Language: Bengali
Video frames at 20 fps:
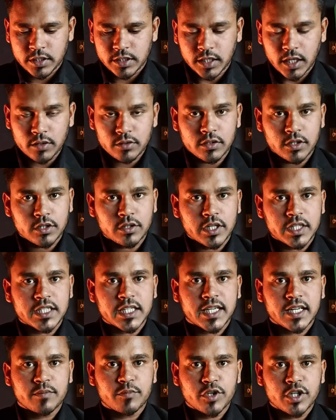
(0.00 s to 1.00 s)
ডাউনলোড করে
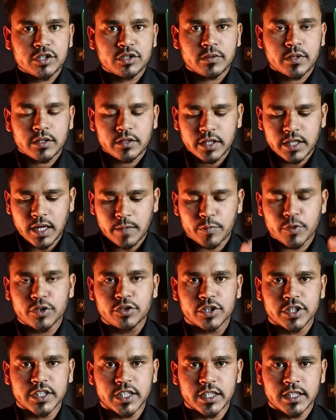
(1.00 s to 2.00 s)
সেখানে ভয়েস ওভার করে আপলোড
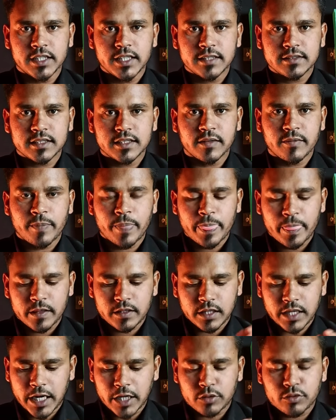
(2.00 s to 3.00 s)
করে দেয় ঠিক আছে
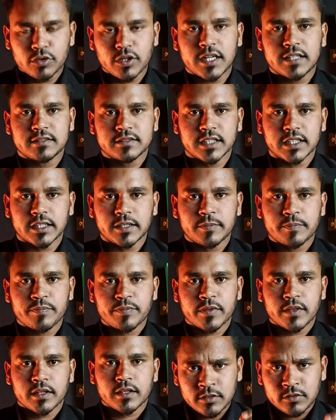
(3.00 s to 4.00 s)
আর কোনো কাজ নাই
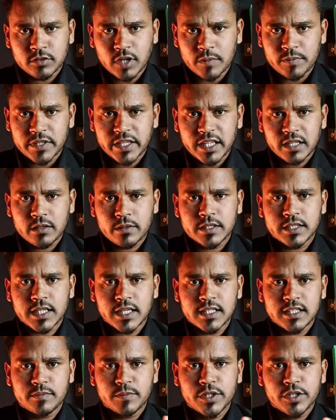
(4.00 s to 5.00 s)
তো আপনারা কীভাবে
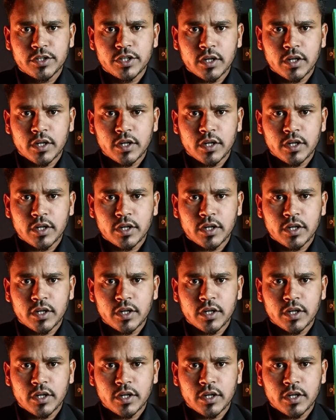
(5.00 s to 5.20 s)
চাইনিজ ভিডিও